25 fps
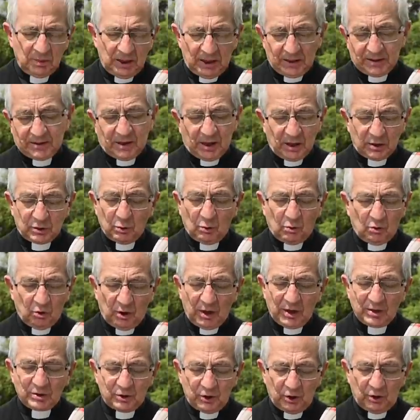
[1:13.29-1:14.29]
Es que su
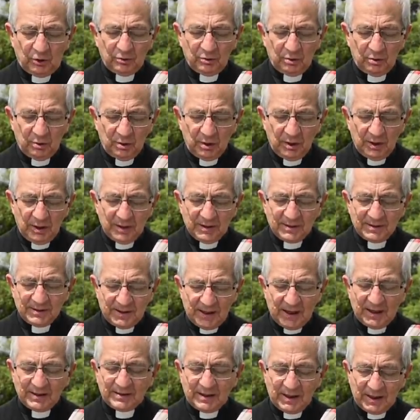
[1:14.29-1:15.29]
corazón
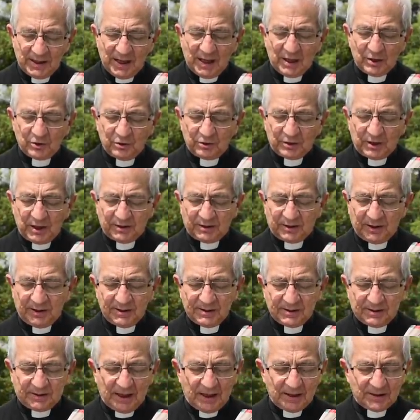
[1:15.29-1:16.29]
se ha llenado de
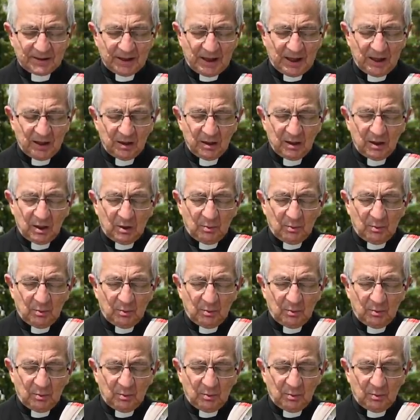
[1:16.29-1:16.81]
tristeza